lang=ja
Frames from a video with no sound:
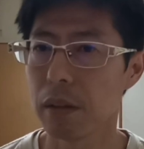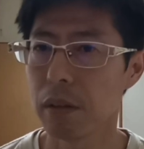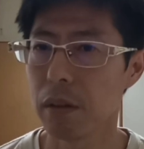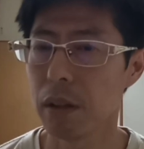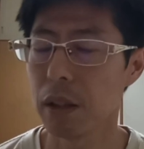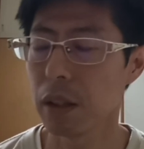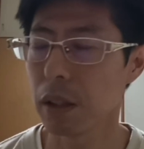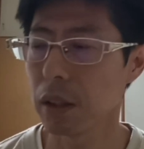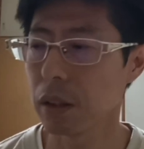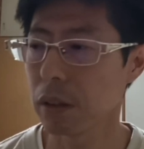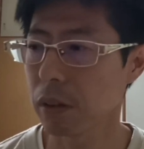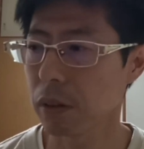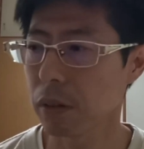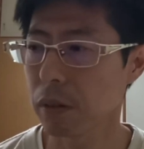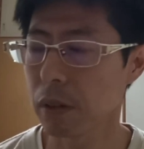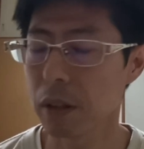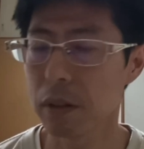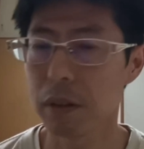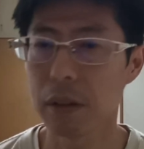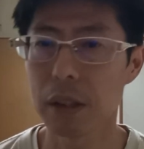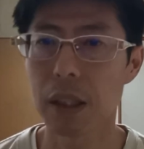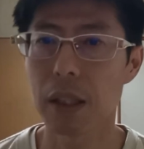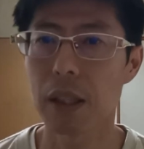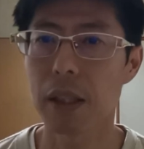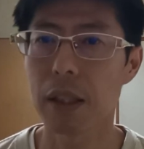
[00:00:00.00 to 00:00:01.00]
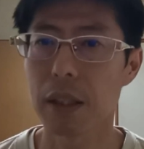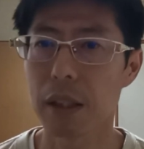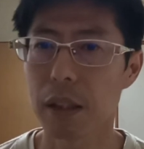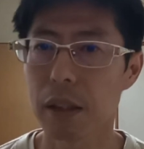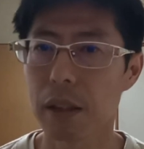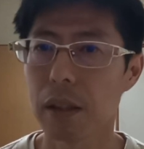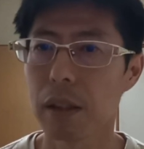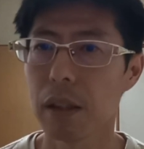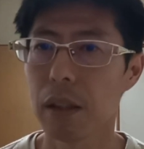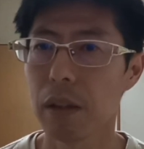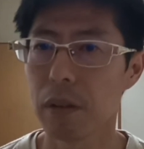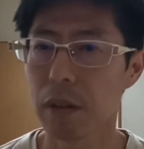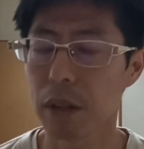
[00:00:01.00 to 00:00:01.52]
電気作れるじゃないかっ
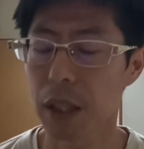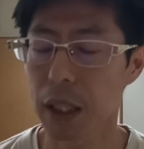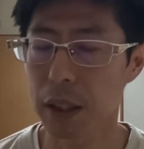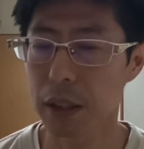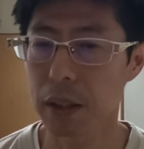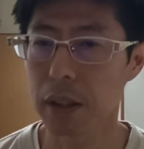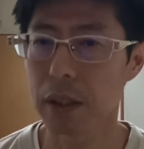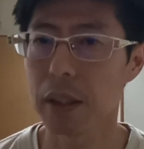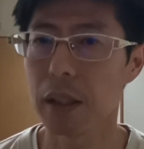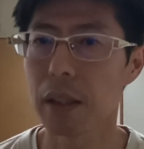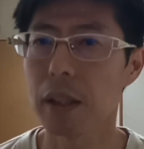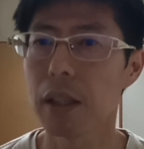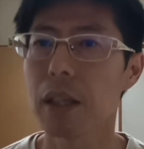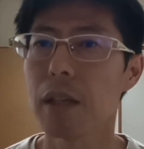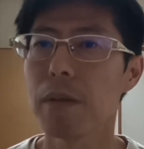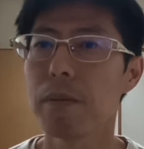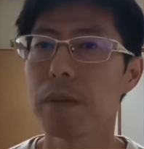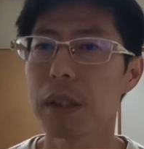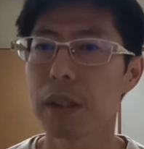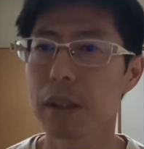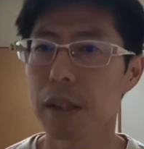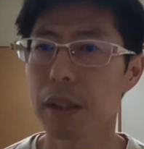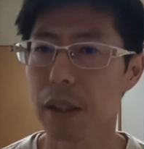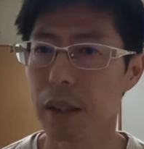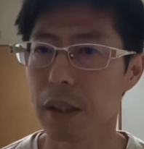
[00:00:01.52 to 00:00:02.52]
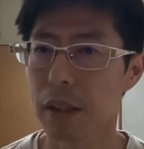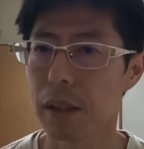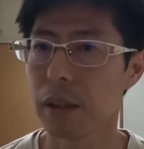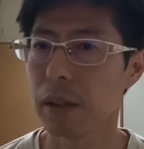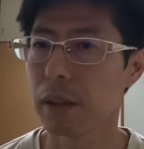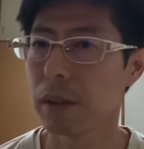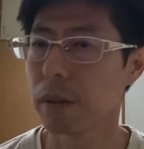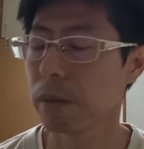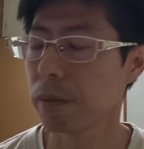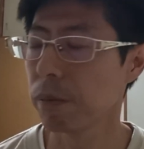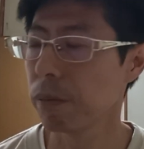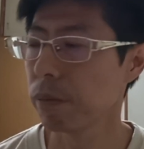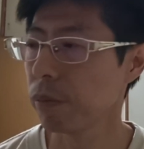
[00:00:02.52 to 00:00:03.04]
ていう話になってきますから、
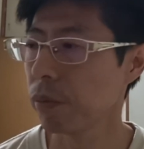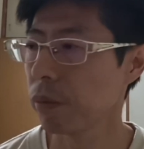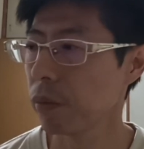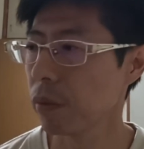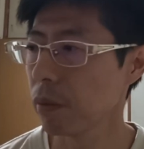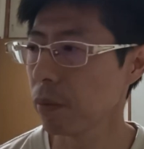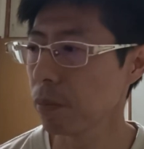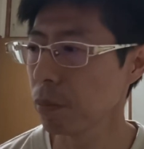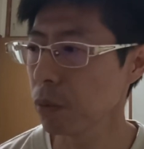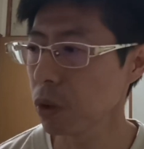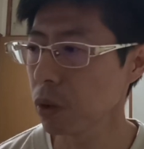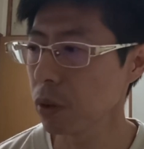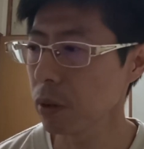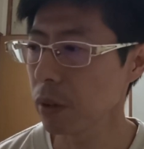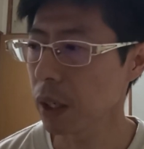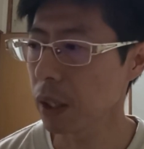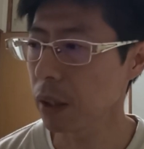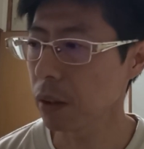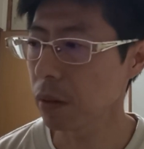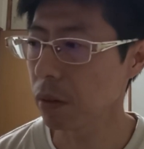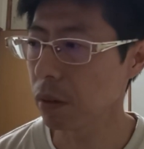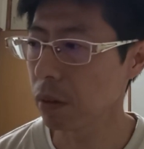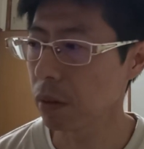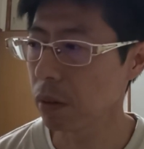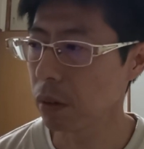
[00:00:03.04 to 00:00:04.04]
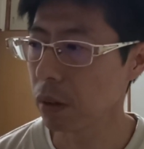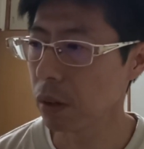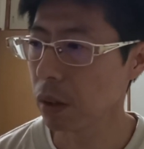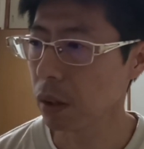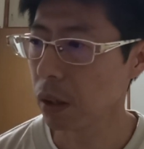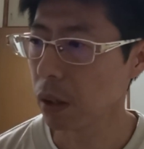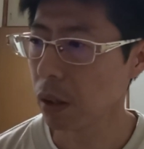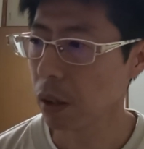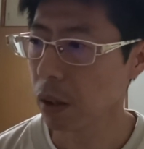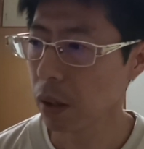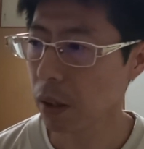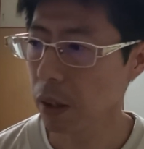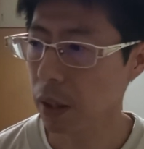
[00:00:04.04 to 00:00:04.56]
もちろんあの、
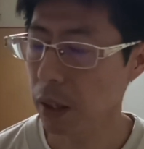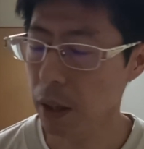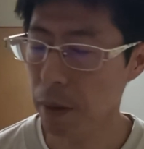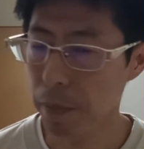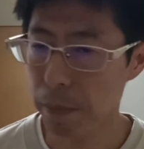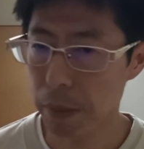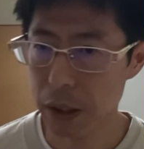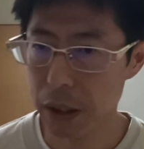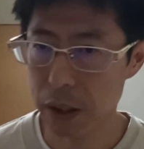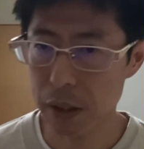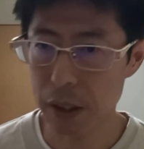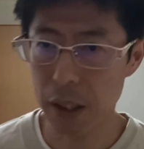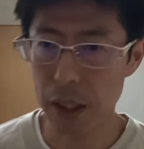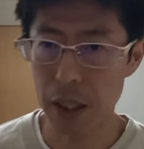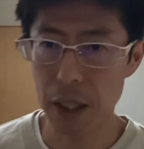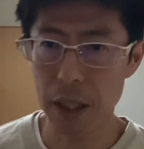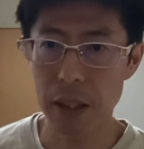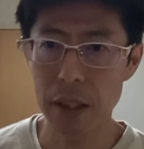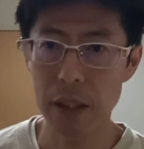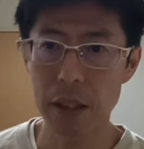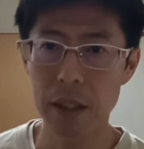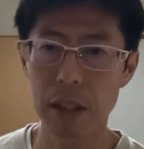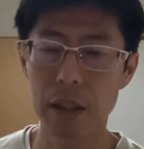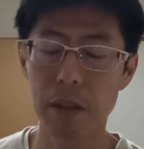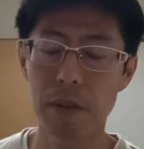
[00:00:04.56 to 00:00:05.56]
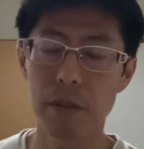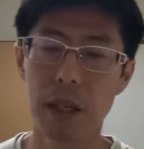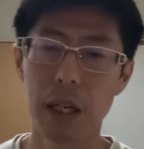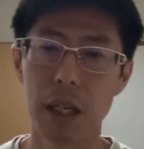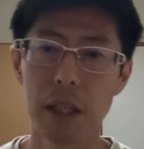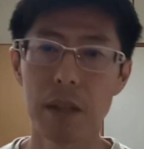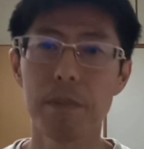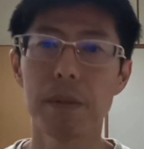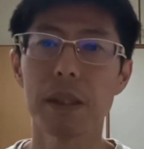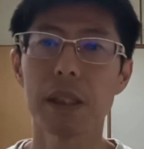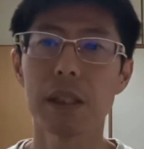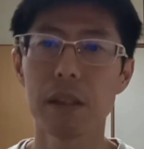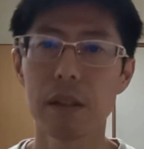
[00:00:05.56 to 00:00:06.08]
原発がやられてたのはあり
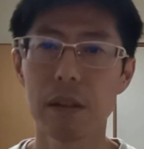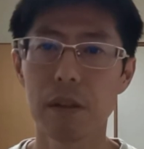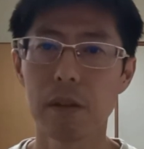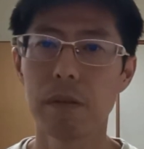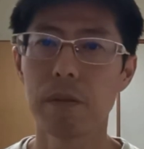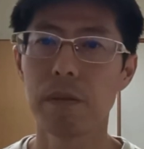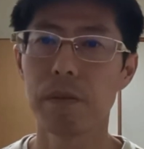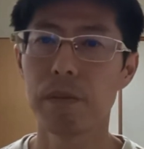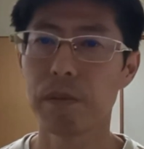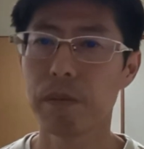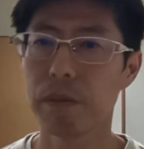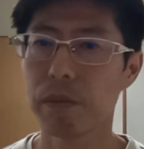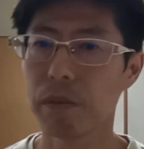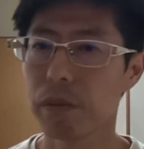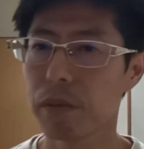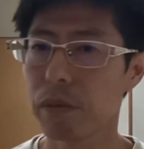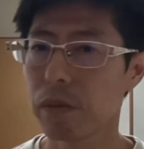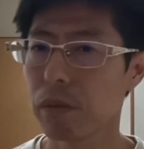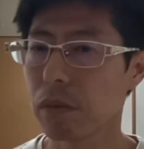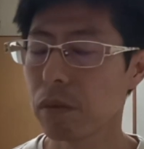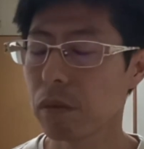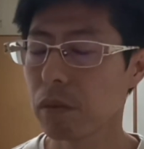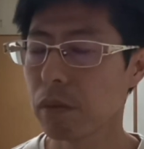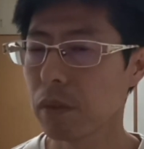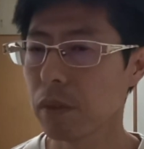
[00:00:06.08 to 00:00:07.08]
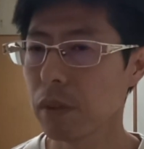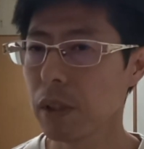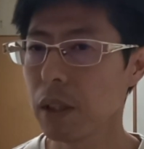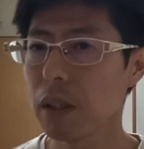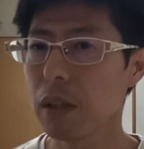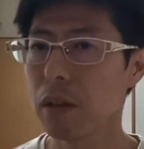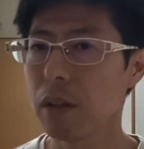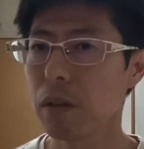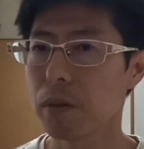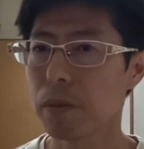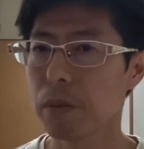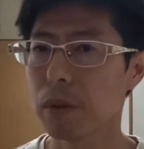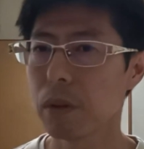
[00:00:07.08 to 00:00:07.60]
ますよ。だけ
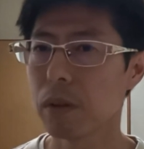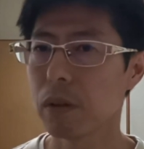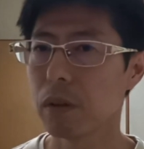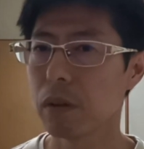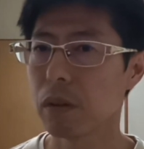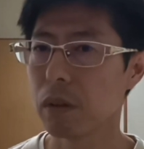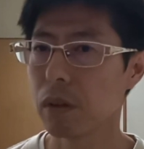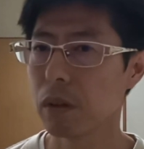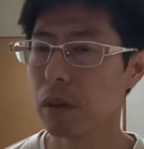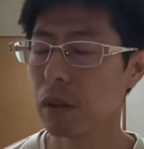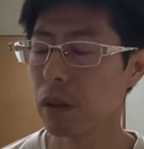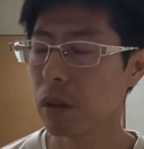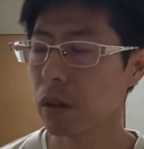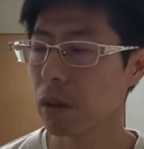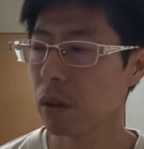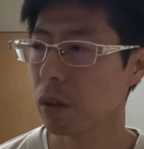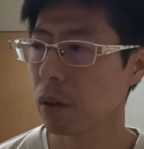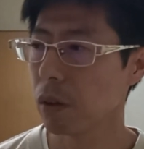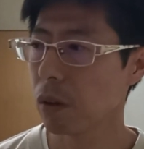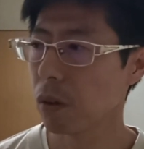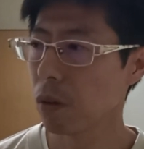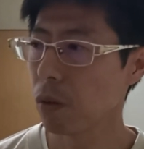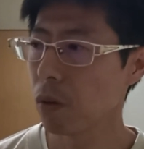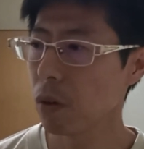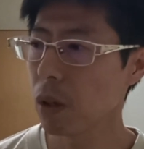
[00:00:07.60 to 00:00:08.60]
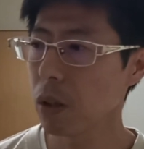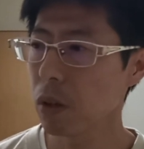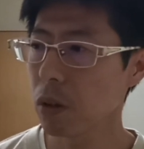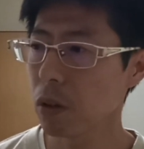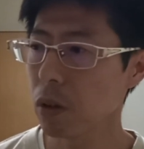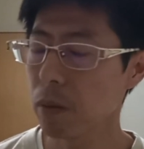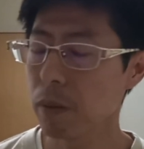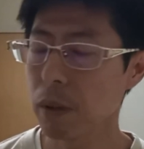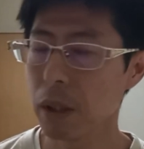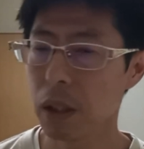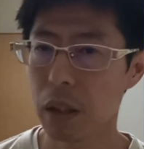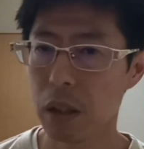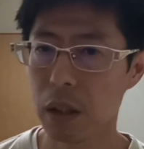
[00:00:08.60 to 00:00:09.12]
ども、他の
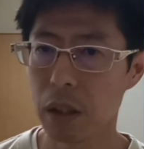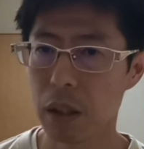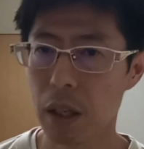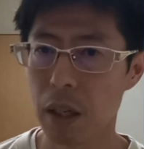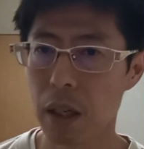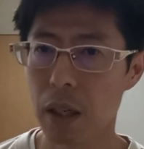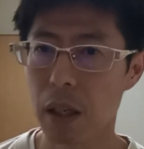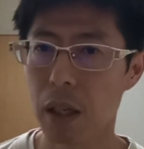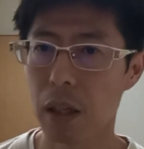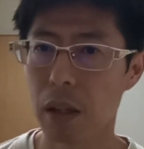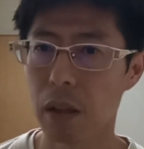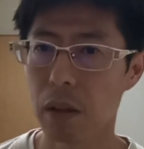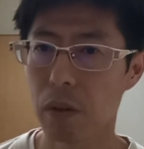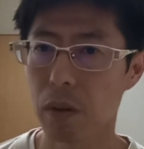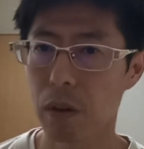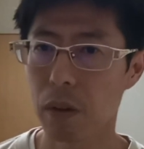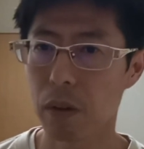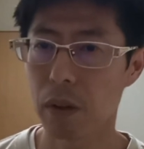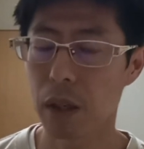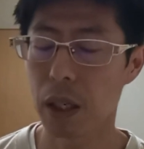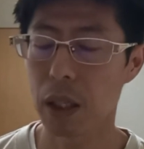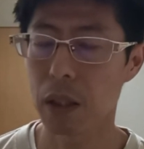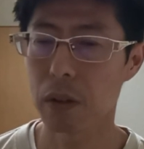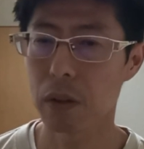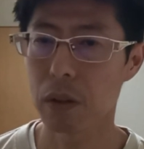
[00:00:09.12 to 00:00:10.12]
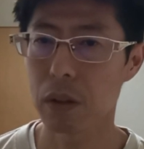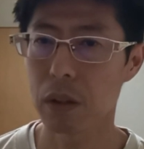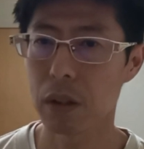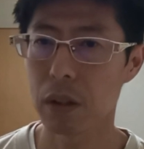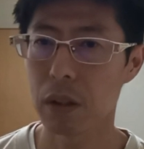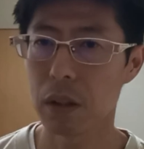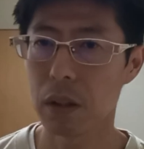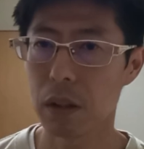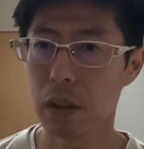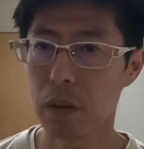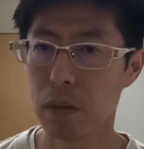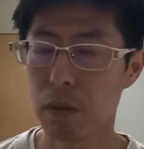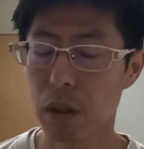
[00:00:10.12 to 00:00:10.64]
指電源とかの
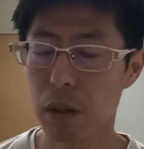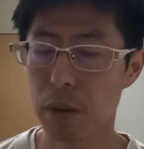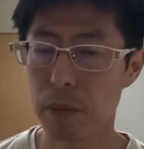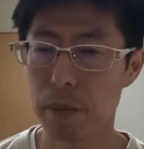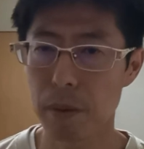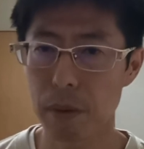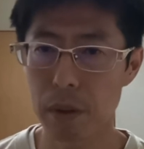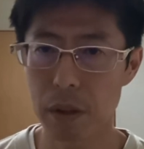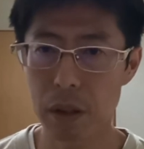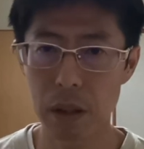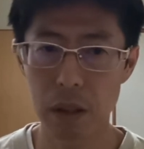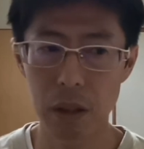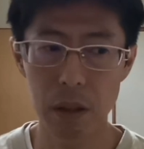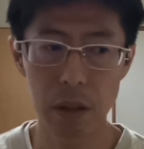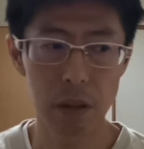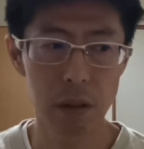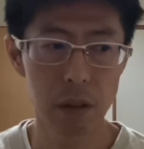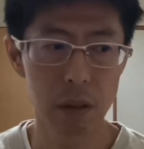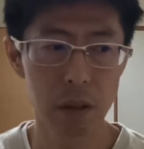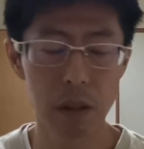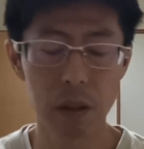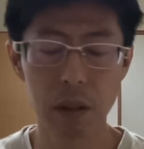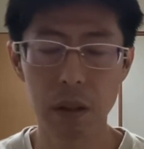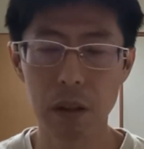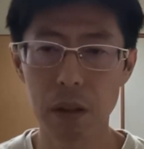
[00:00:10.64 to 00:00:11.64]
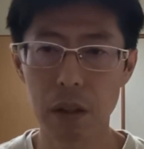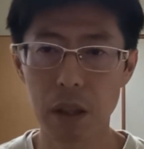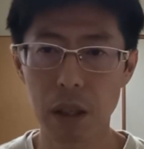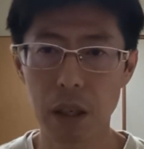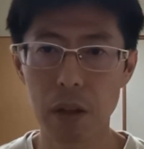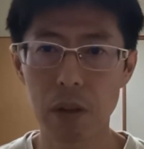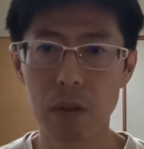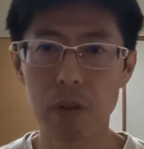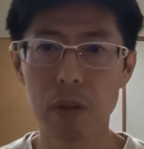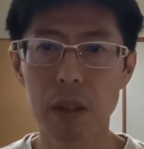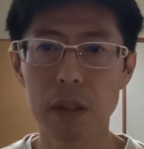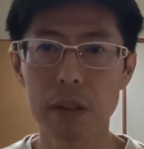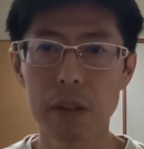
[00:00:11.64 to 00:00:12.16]
話は今まで火
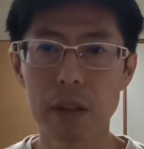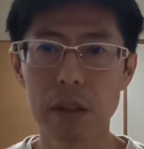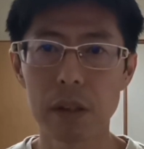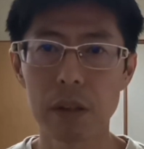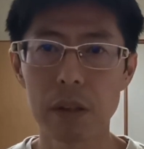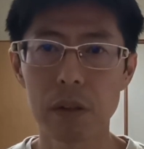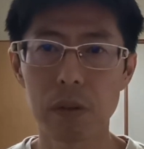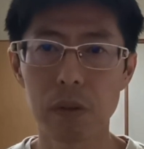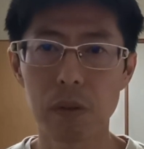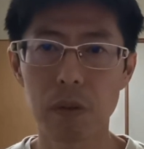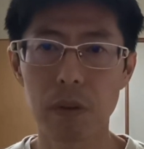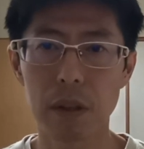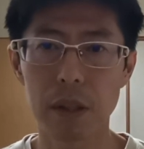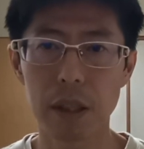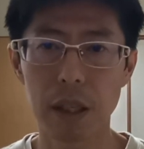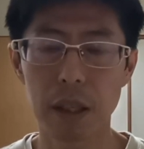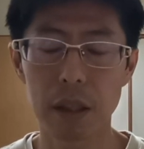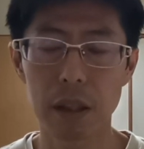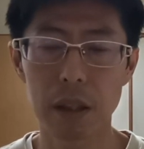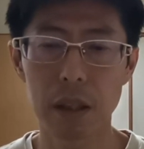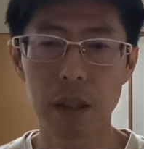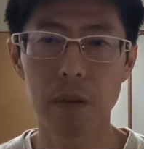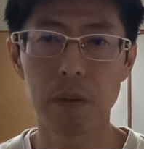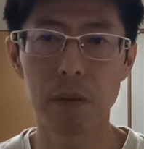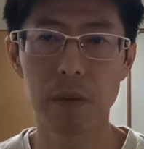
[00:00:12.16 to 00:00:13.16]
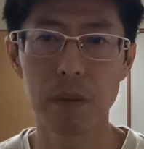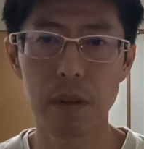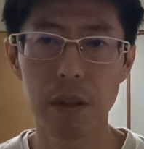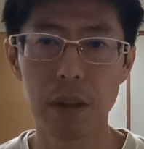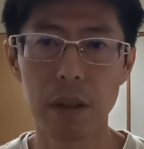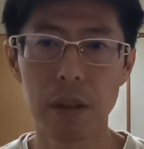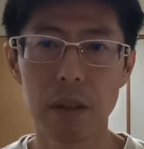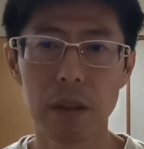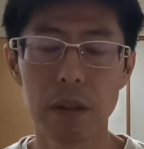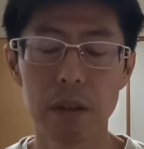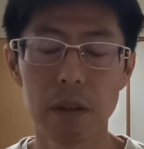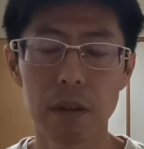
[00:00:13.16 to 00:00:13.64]
力発電所とかであったのに、